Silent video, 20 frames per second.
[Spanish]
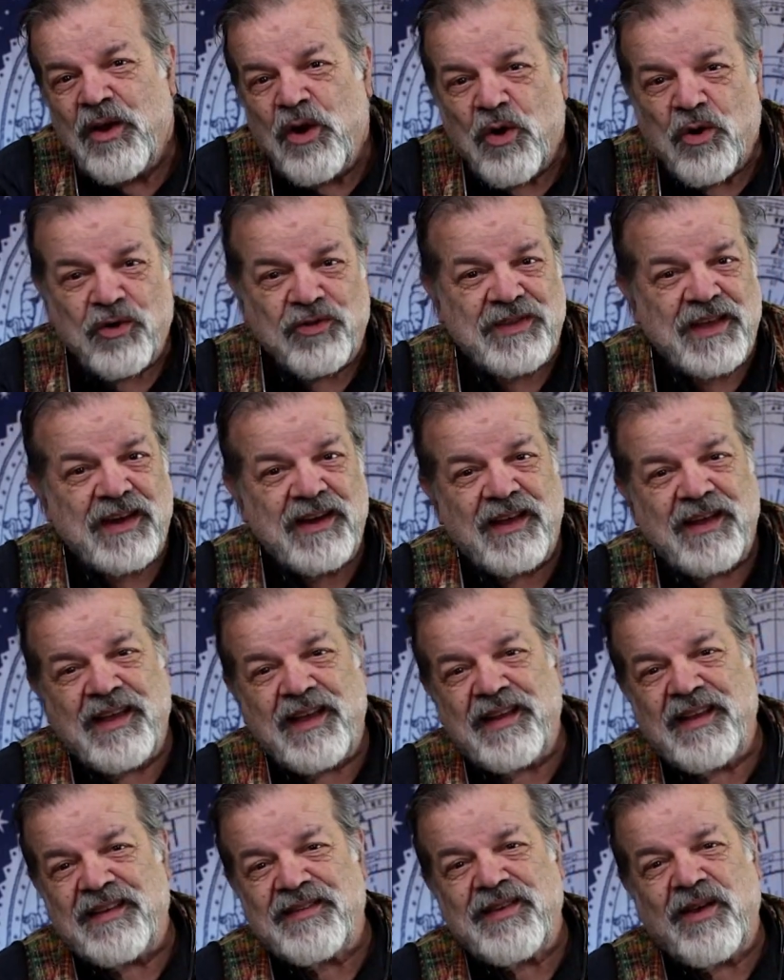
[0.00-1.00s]
O tiene que
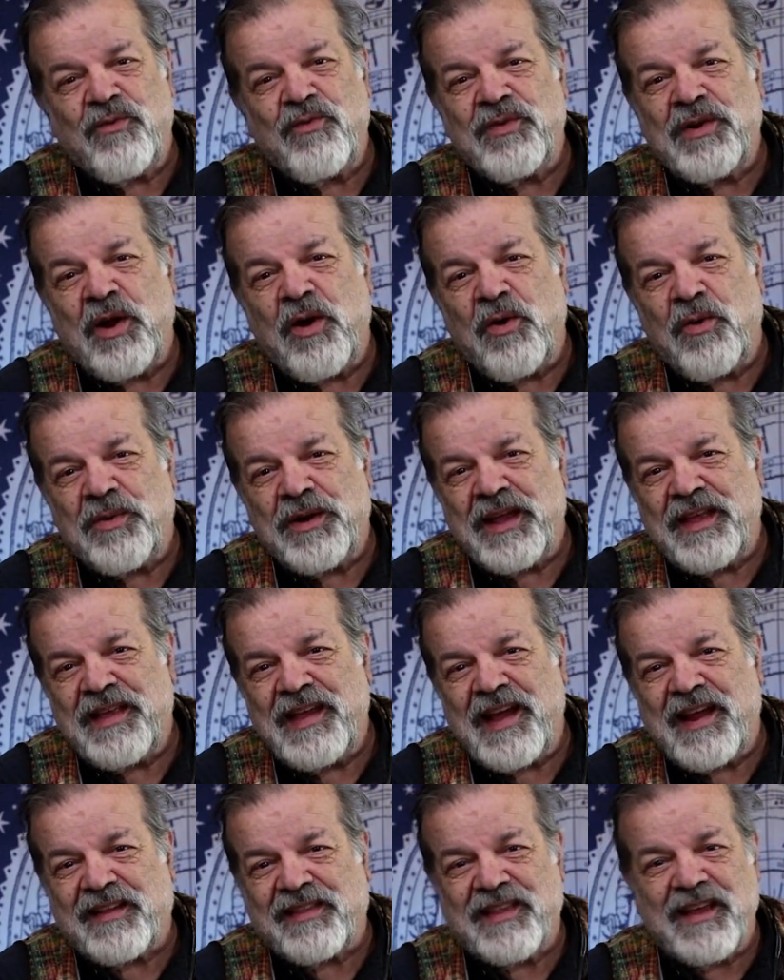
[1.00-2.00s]
ir a una obra
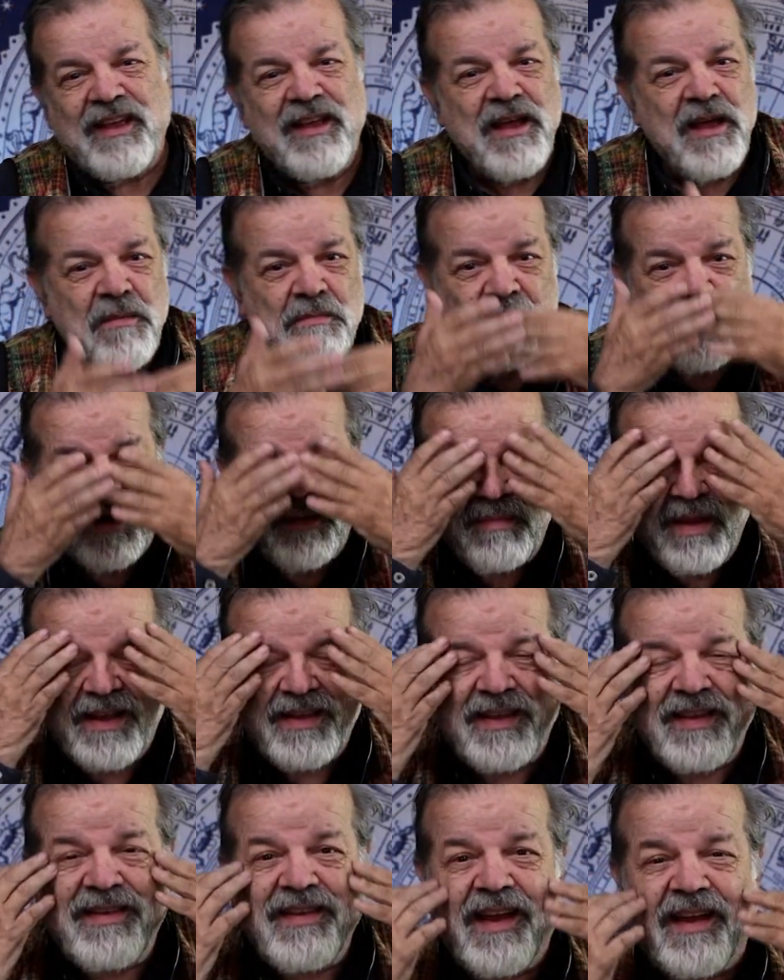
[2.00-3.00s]
de arte para
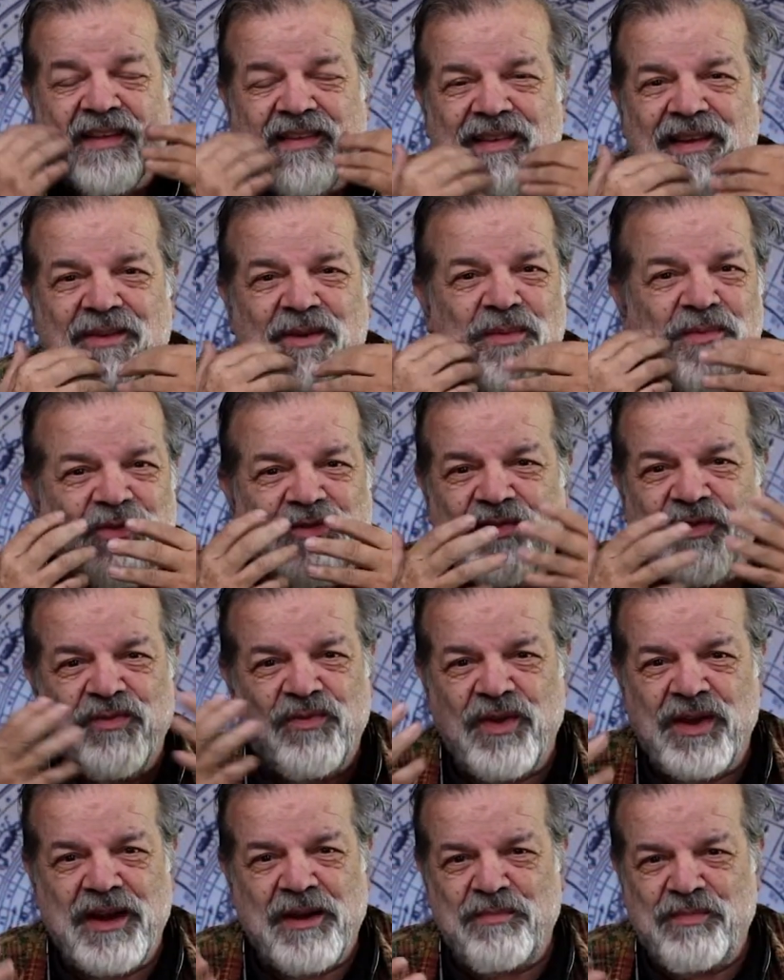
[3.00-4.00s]
maquillarse como si
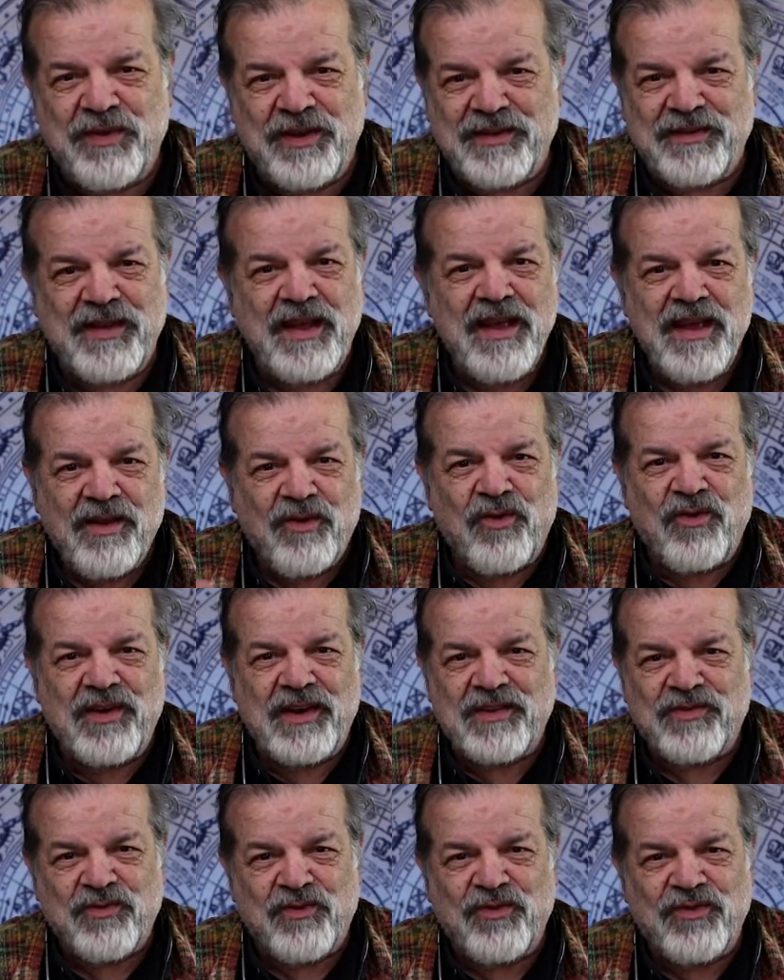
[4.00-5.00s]
fuera pues con la
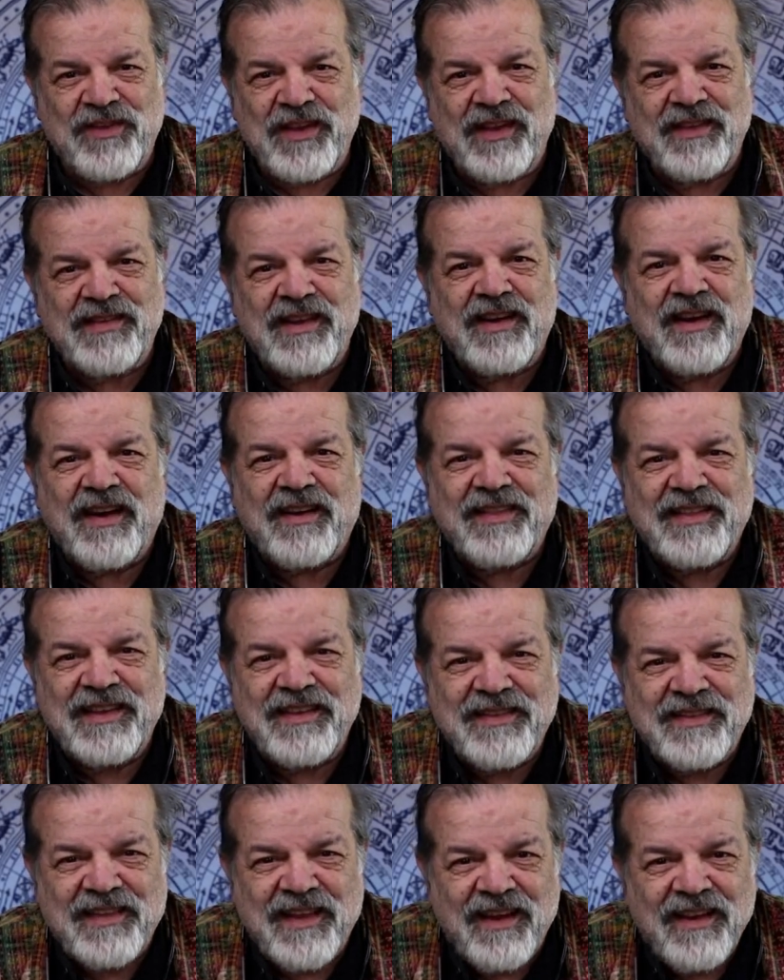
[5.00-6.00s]
excusa de ser
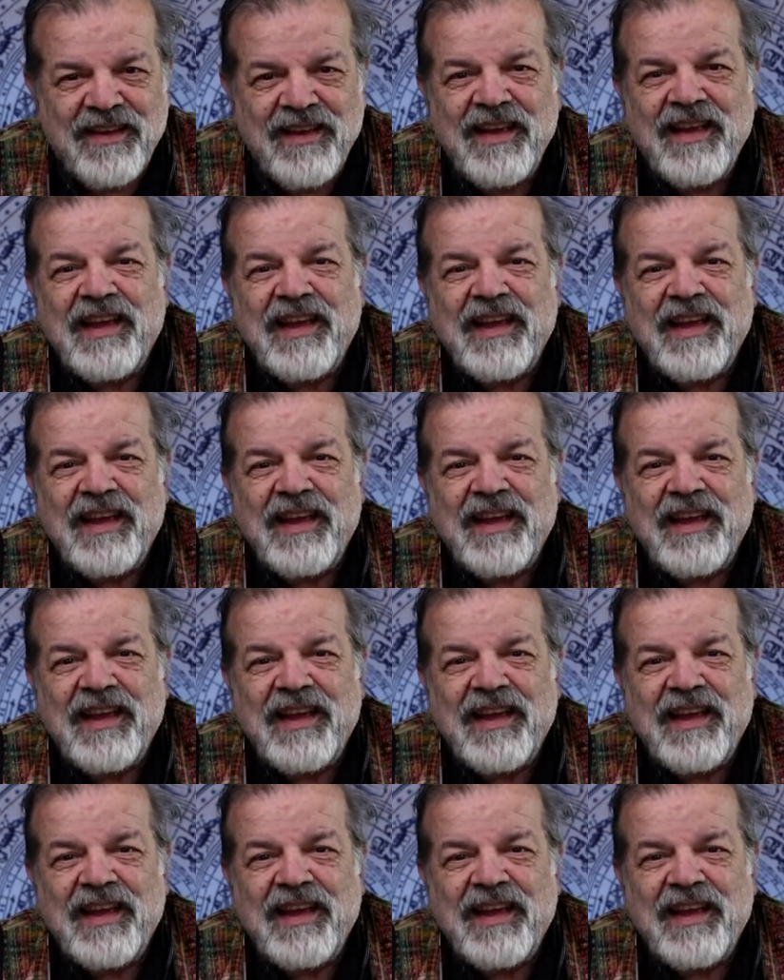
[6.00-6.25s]
artista.